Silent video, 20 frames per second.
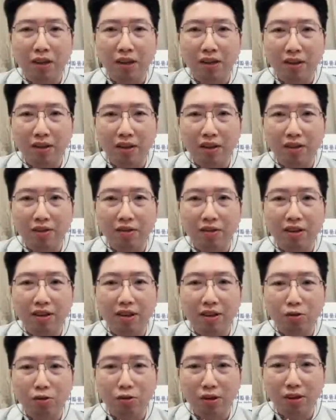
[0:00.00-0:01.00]
囊的一个健
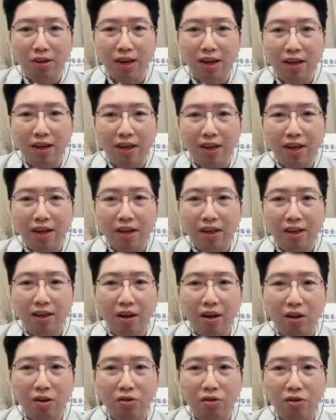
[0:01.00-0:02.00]
康状态，然
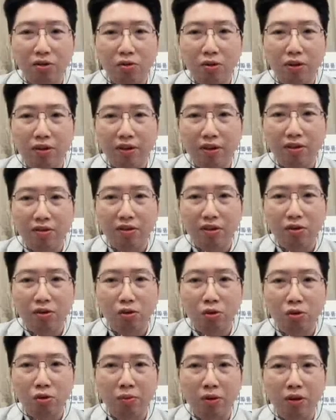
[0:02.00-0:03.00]
后就是会造成
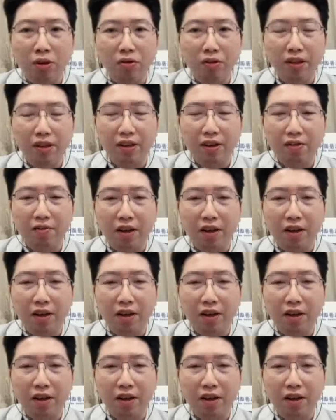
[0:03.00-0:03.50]
说我们容易掉